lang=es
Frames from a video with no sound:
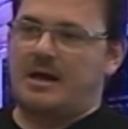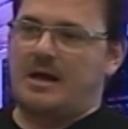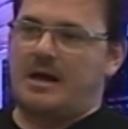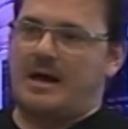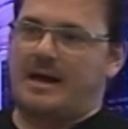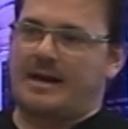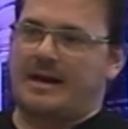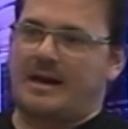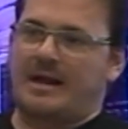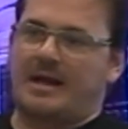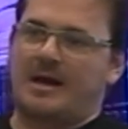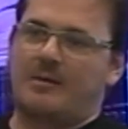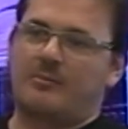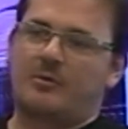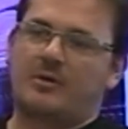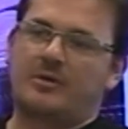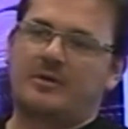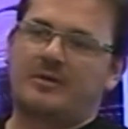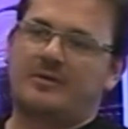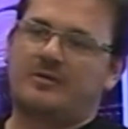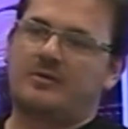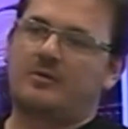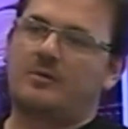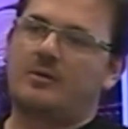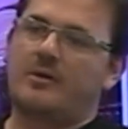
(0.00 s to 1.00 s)
Arrancamos
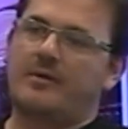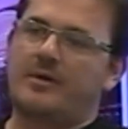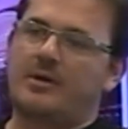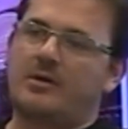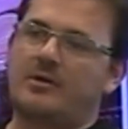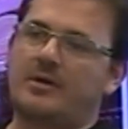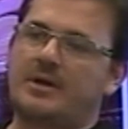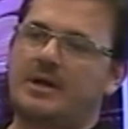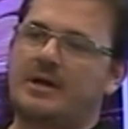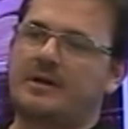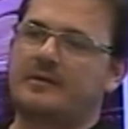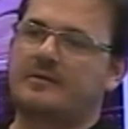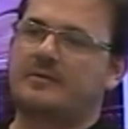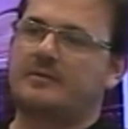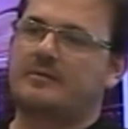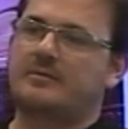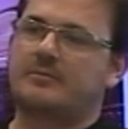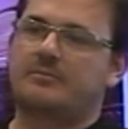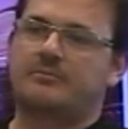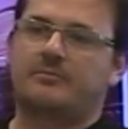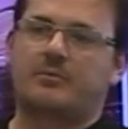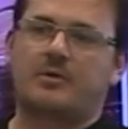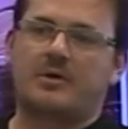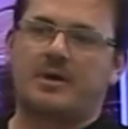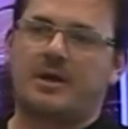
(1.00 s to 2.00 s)
19 horas,
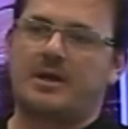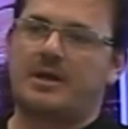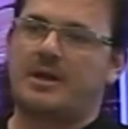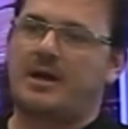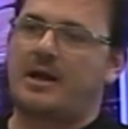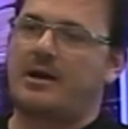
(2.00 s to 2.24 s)
podés ir